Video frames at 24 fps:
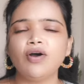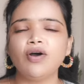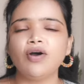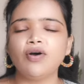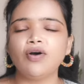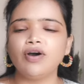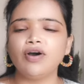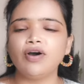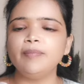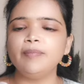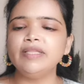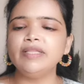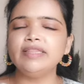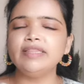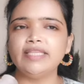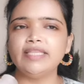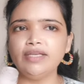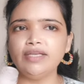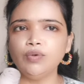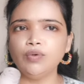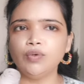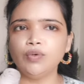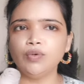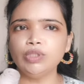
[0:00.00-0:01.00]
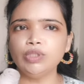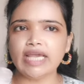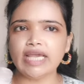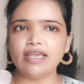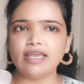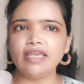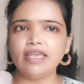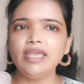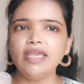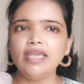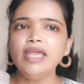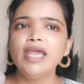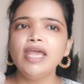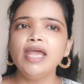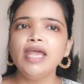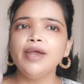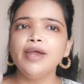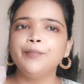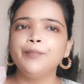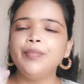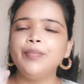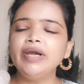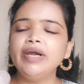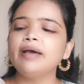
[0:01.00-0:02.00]
और भी थीन हो जाएगी
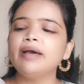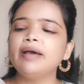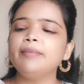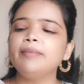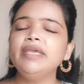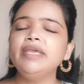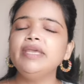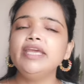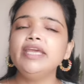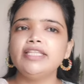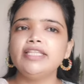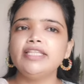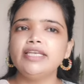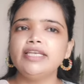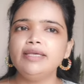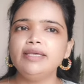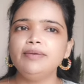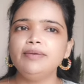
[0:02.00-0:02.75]
बट अभी इतनी